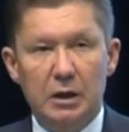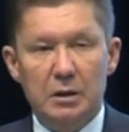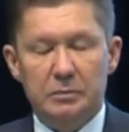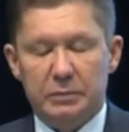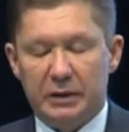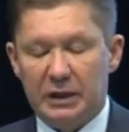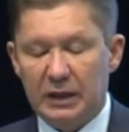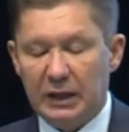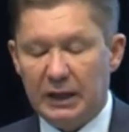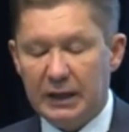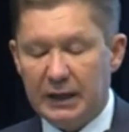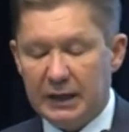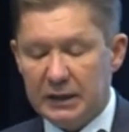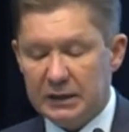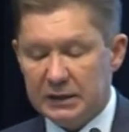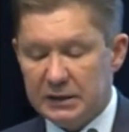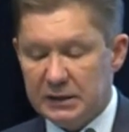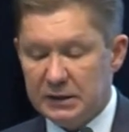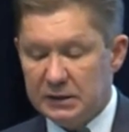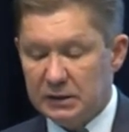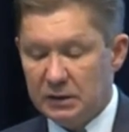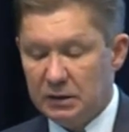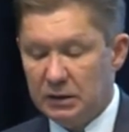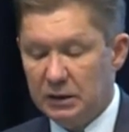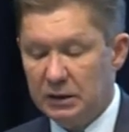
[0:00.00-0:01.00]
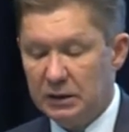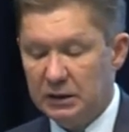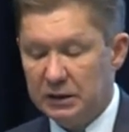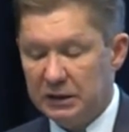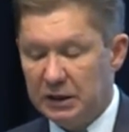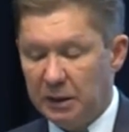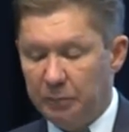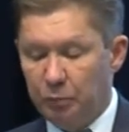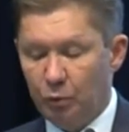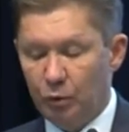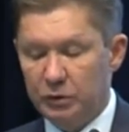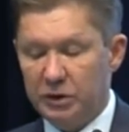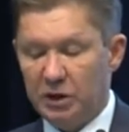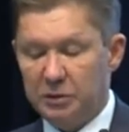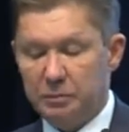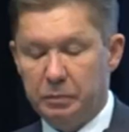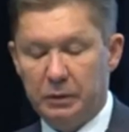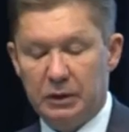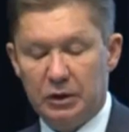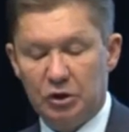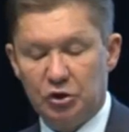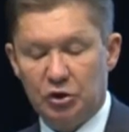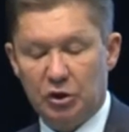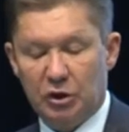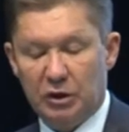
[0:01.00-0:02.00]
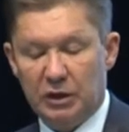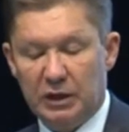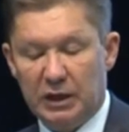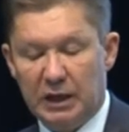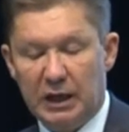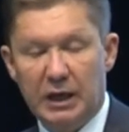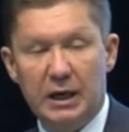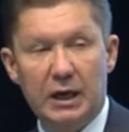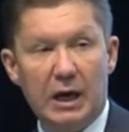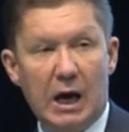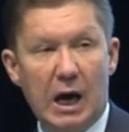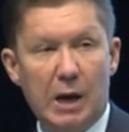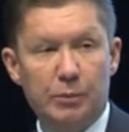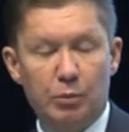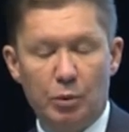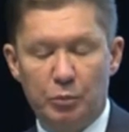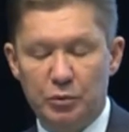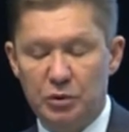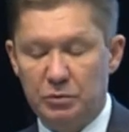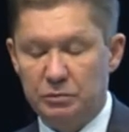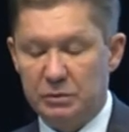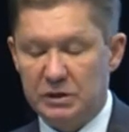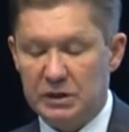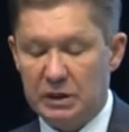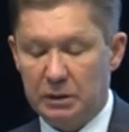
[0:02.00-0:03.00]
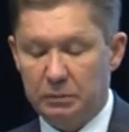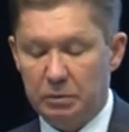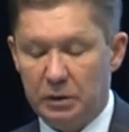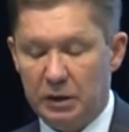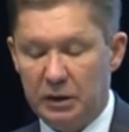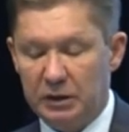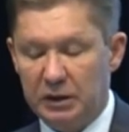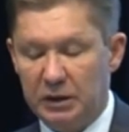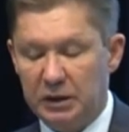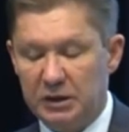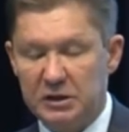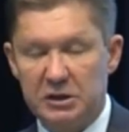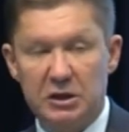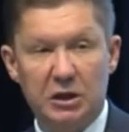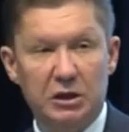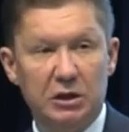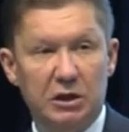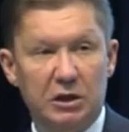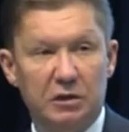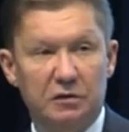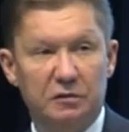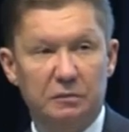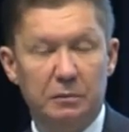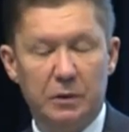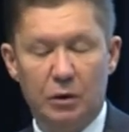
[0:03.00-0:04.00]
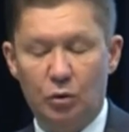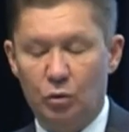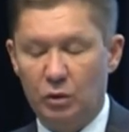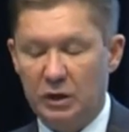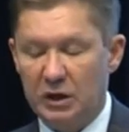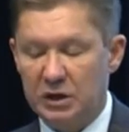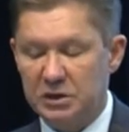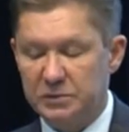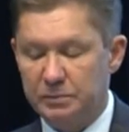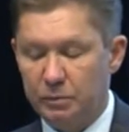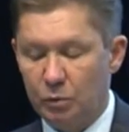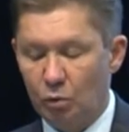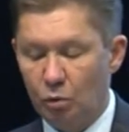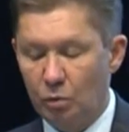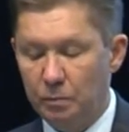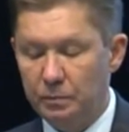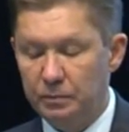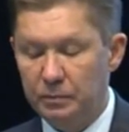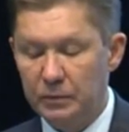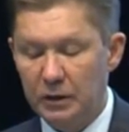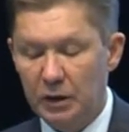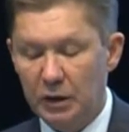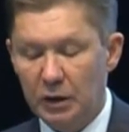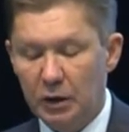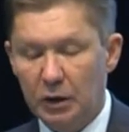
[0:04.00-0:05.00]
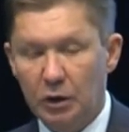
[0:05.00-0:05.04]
Предлагается дополнить положение об общем собрании акционеров ПАО «Газпром»